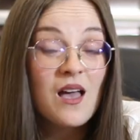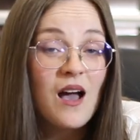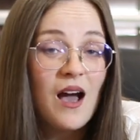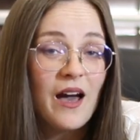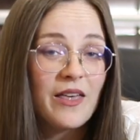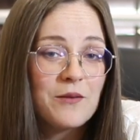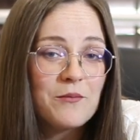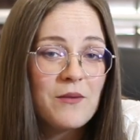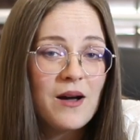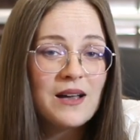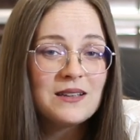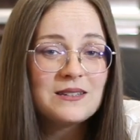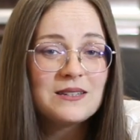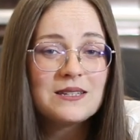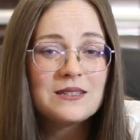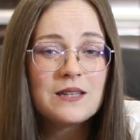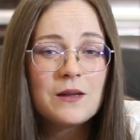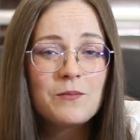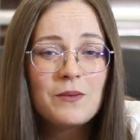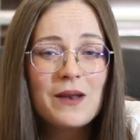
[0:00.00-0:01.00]

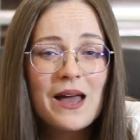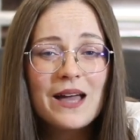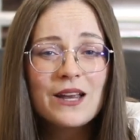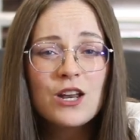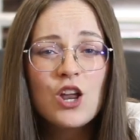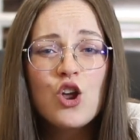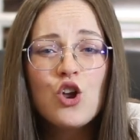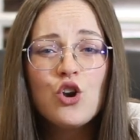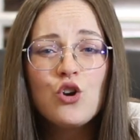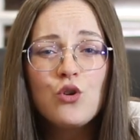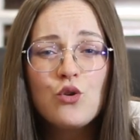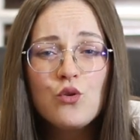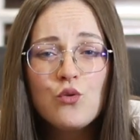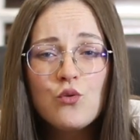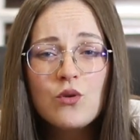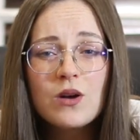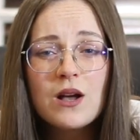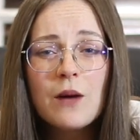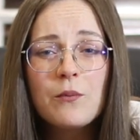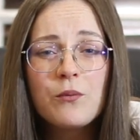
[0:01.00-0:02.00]
Además, este plan
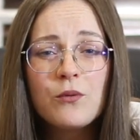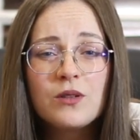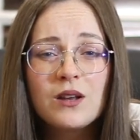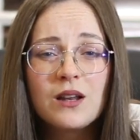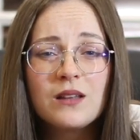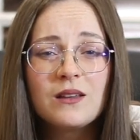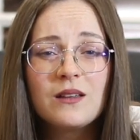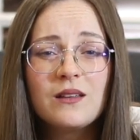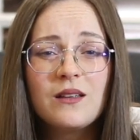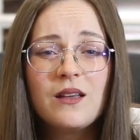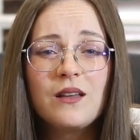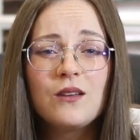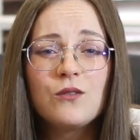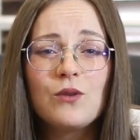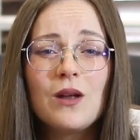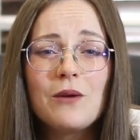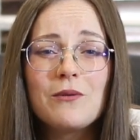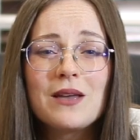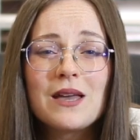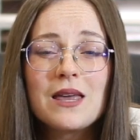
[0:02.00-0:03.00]
nunca podrá
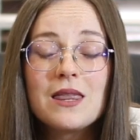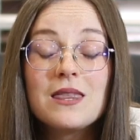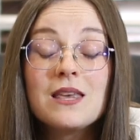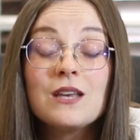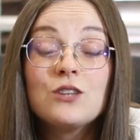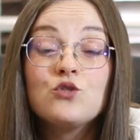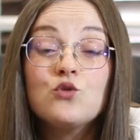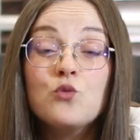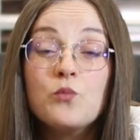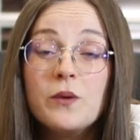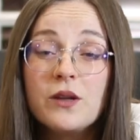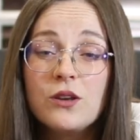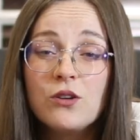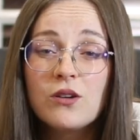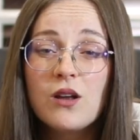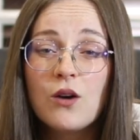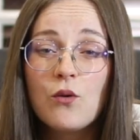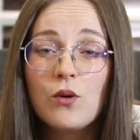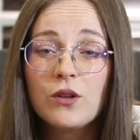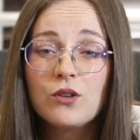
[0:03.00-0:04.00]
tener una vigencia
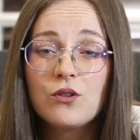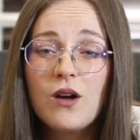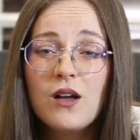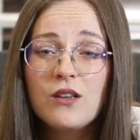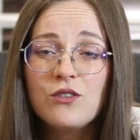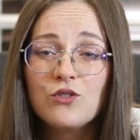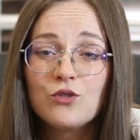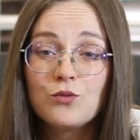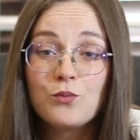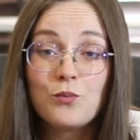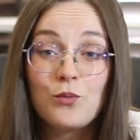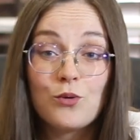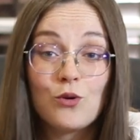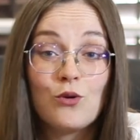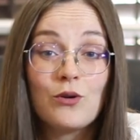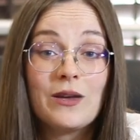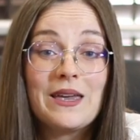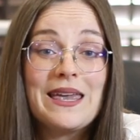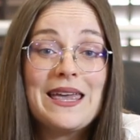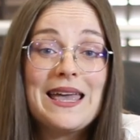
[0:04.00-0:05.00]
superior a cuatro años,
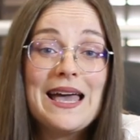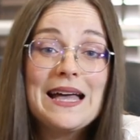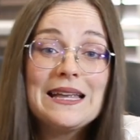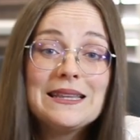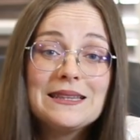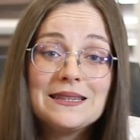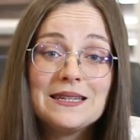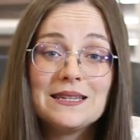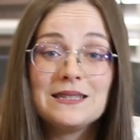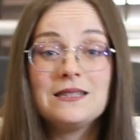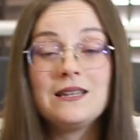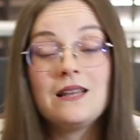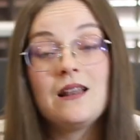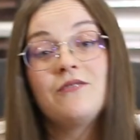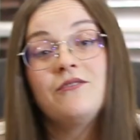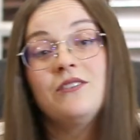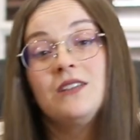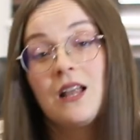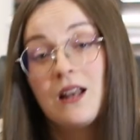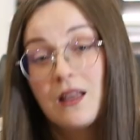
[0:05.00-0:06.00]
por lo que antes de
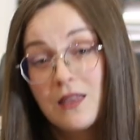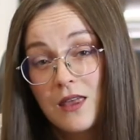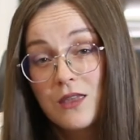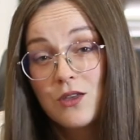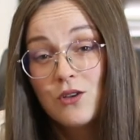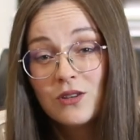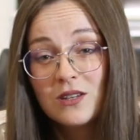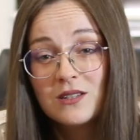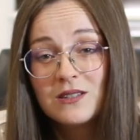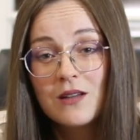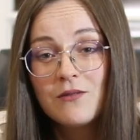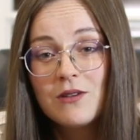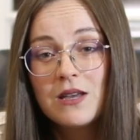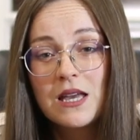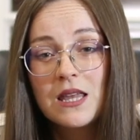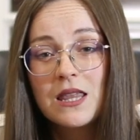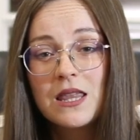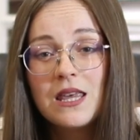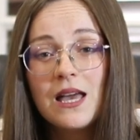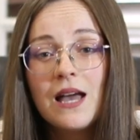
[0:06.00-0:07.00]
la finalización de esta
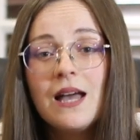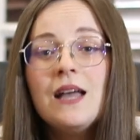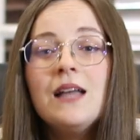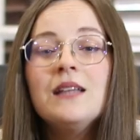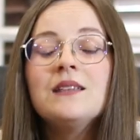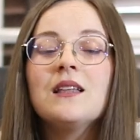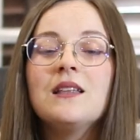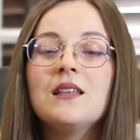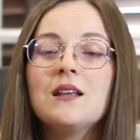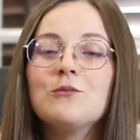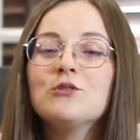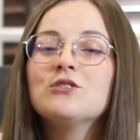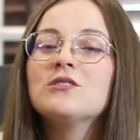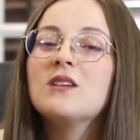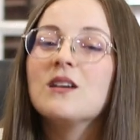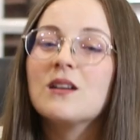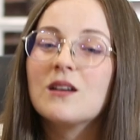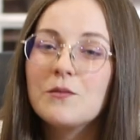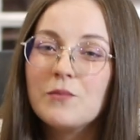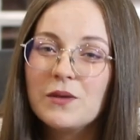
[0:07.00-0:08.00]
vigencia tendremos
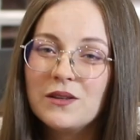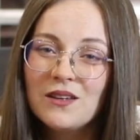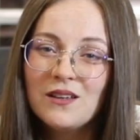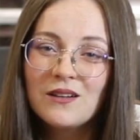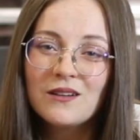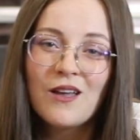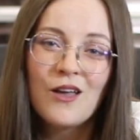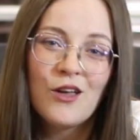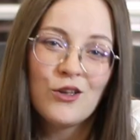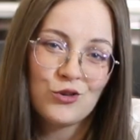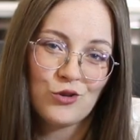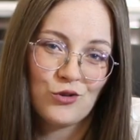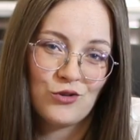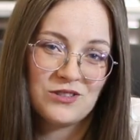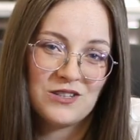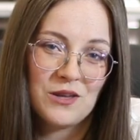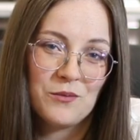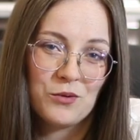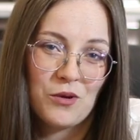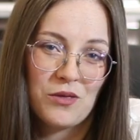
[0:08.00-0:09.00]
que repetir
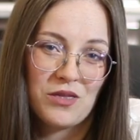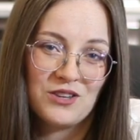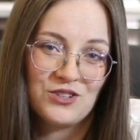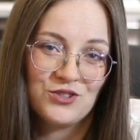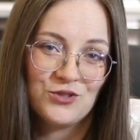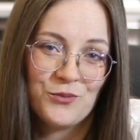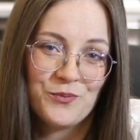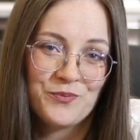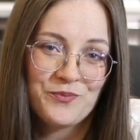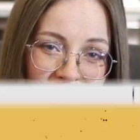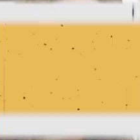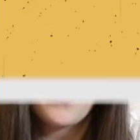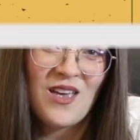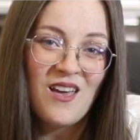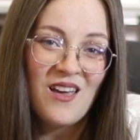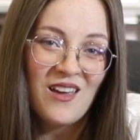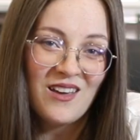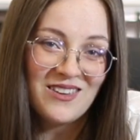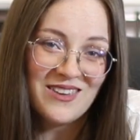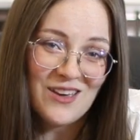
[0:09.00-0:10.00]
todo este proceso.
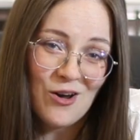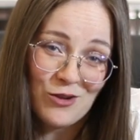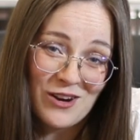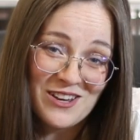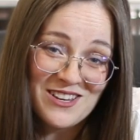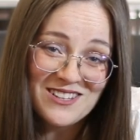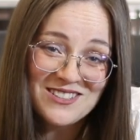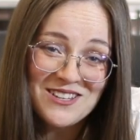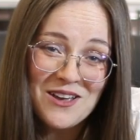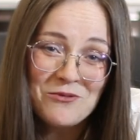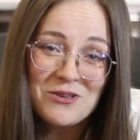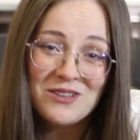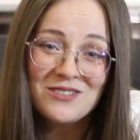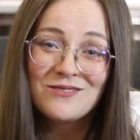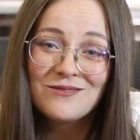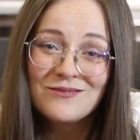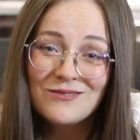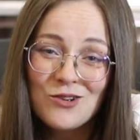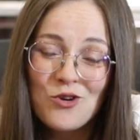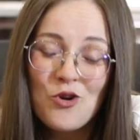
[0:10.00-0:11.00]
Y ahora ya
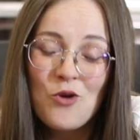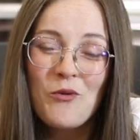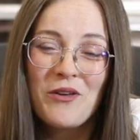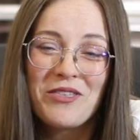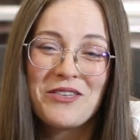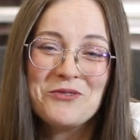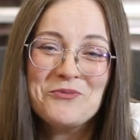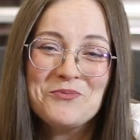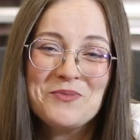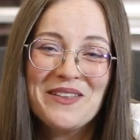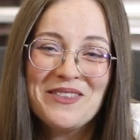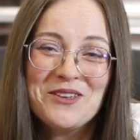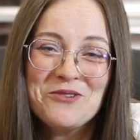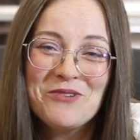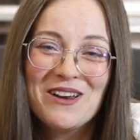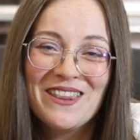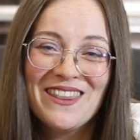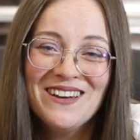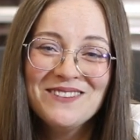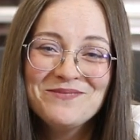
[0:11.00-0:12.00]
sabes cómo hacer un plan de
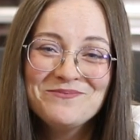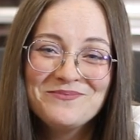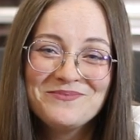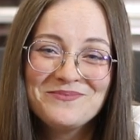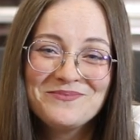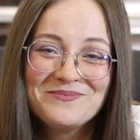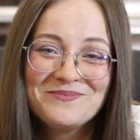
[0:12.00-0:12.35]
igualdad.